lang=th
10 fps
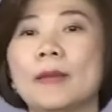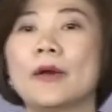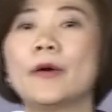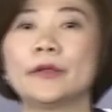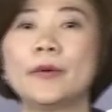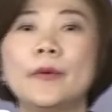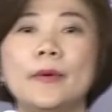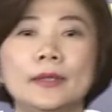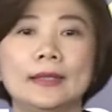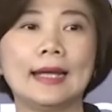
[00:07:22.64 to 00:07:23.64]
มาขอโท
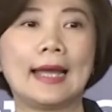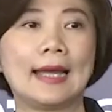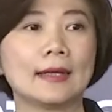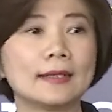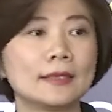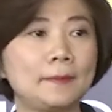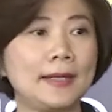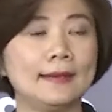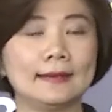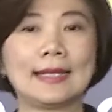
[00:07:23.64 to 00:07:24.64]
ษนะคะก็จะ
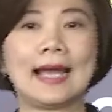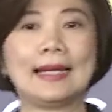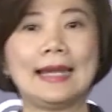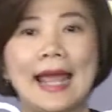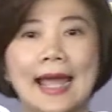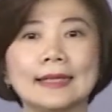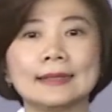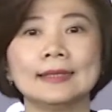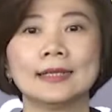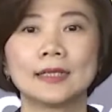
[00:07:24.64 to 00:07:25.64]
เป็นการแฮก
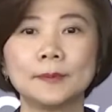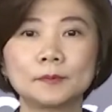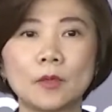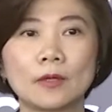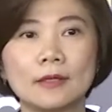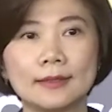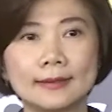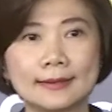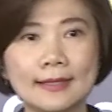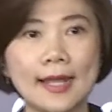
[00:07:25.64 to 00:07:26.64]
คริปโตเคอเร
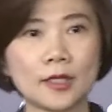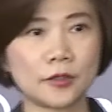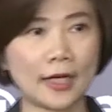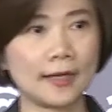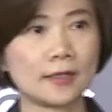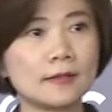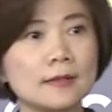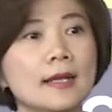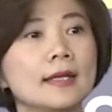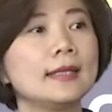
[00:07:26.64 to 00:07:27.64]
นซีเอ็กซ์เชนจ์
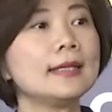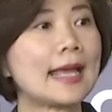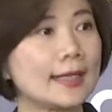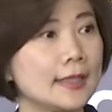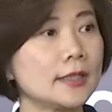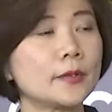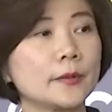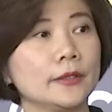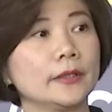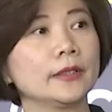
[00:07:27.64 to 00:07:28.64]
ที่ใหญ่ที่
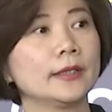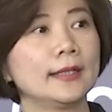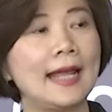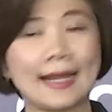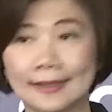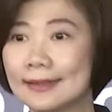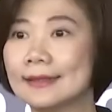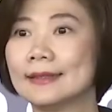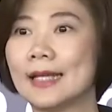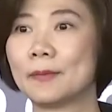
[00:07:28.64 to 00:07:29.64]
สุดแห่งห
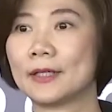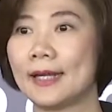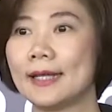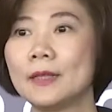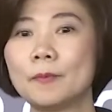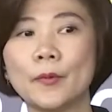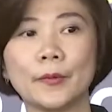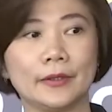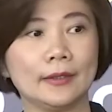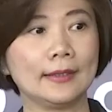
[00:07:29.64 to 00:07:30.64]
นึ่งในประเทศญี่
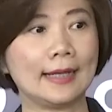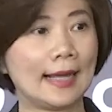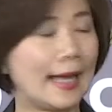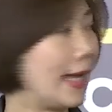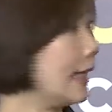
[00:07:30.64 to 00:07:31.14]
ปุ่นนะคะ